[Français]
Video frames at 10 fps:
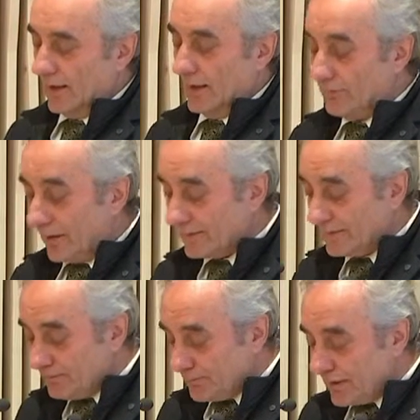Et par
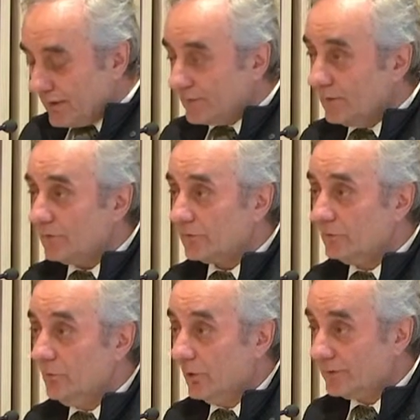cette présence,
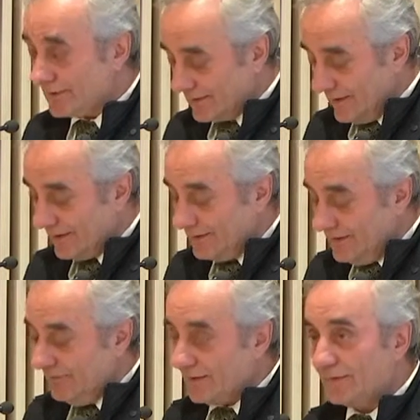vous montrez la
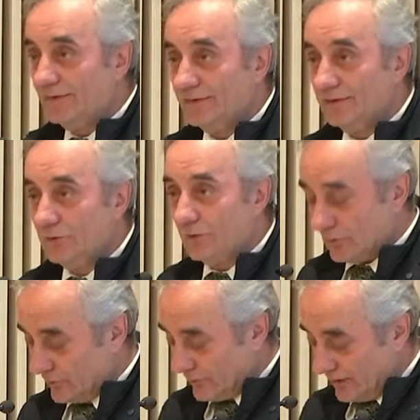diversité de
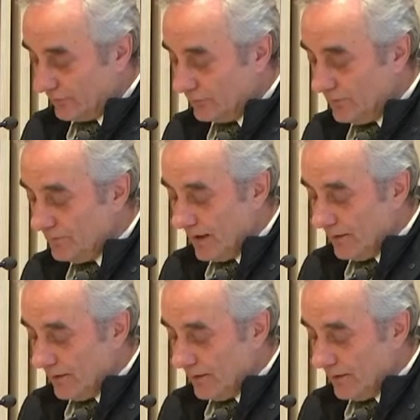notre réseau,